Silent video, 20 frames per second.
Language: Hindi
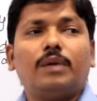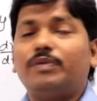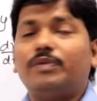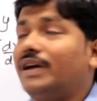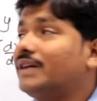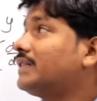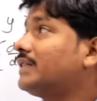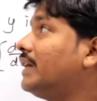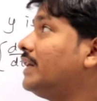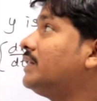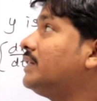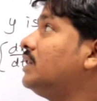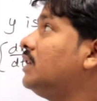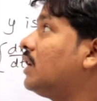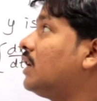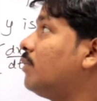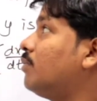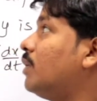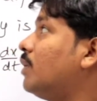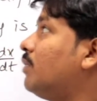अब देखते हैं
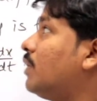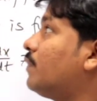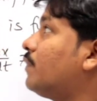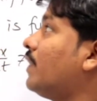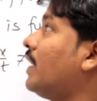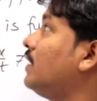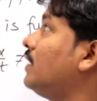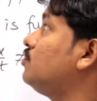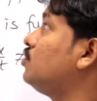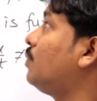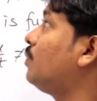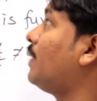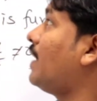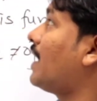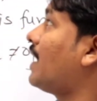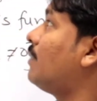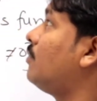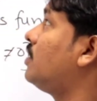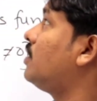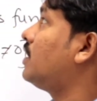थियरम नंबर फाइव जो
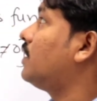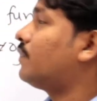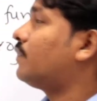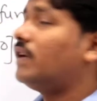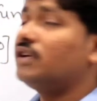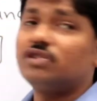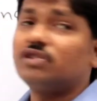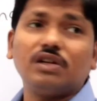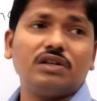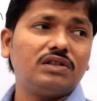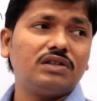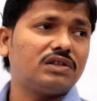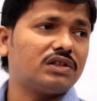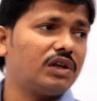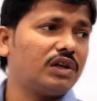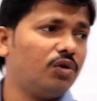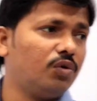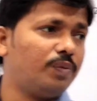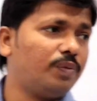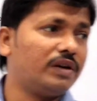पैरामेट्रिक फंक्शन
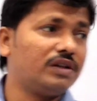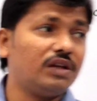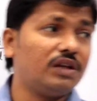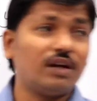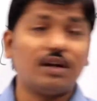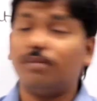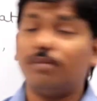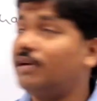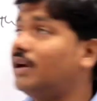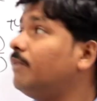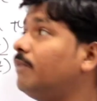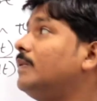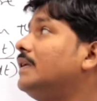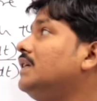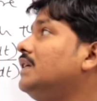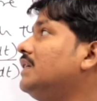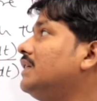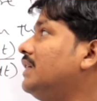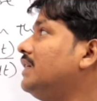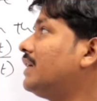के ऊपर थियरम है
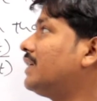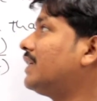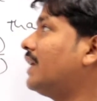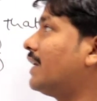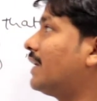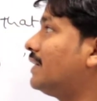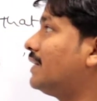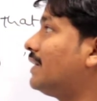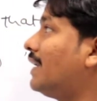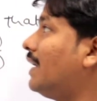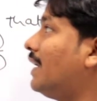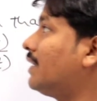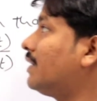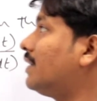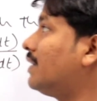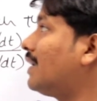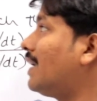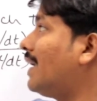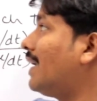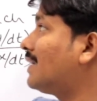ये क्या कहता है
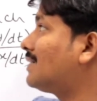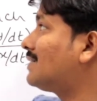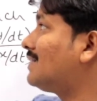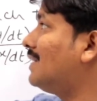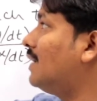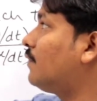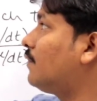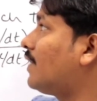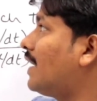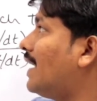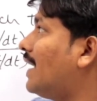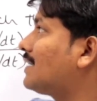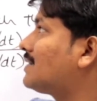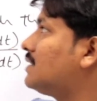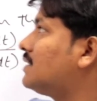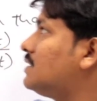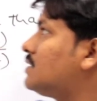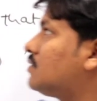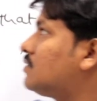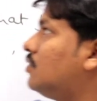अगर x इफ
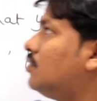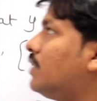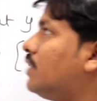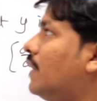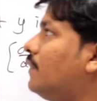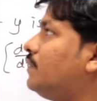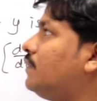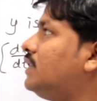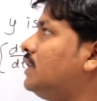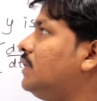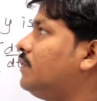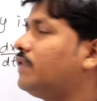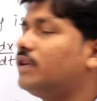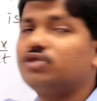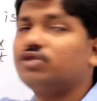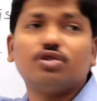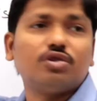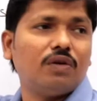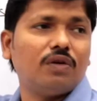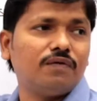x इज इक्वल टू एफ टी
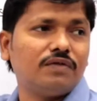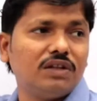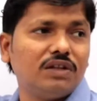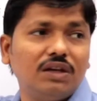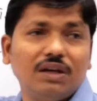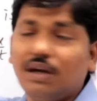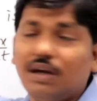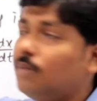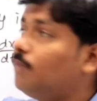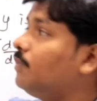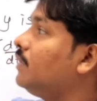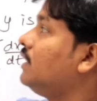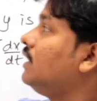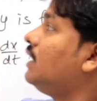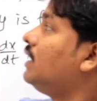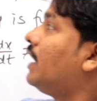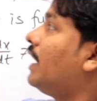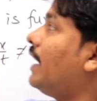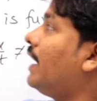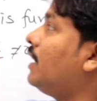फंक्शन ऑफ टी है
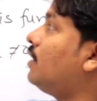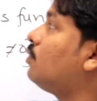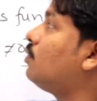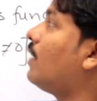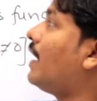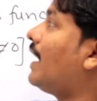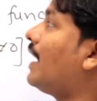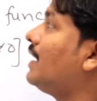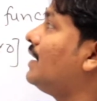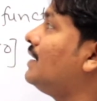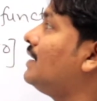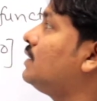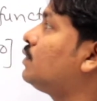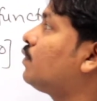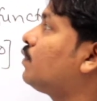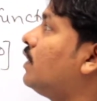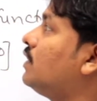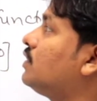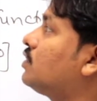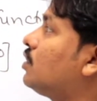एंड y इज
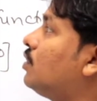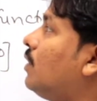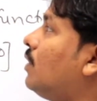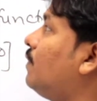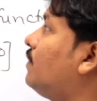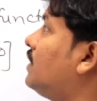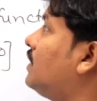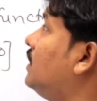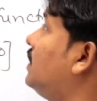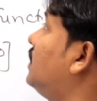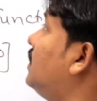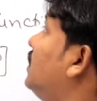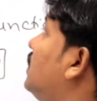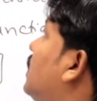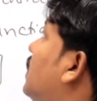फंक्शन ऑफ t